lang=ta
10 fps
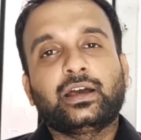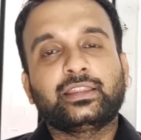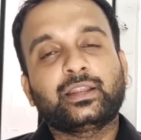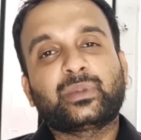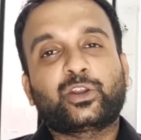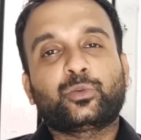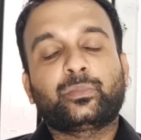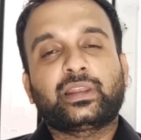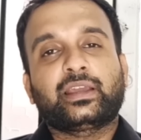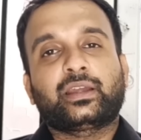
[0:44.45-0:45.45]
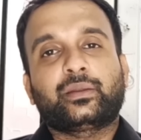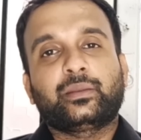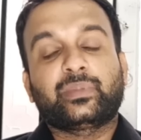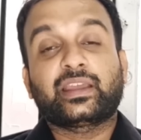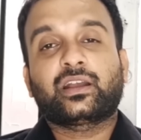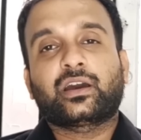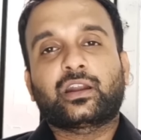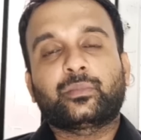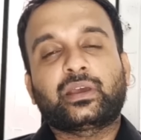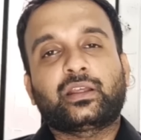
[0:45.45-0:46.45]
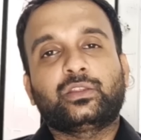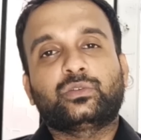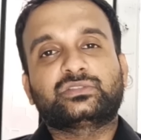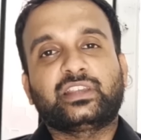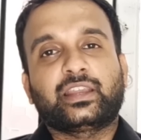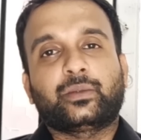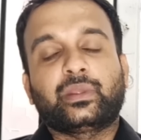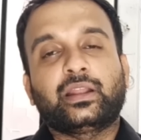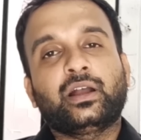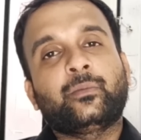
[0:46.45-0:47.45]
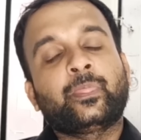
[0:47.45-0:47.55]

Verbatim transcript: அது என்ன மற்றும் பல அப்படின்னு பேர் காரணம் யாராவது யோசிச்சிங்க அப்படின்னா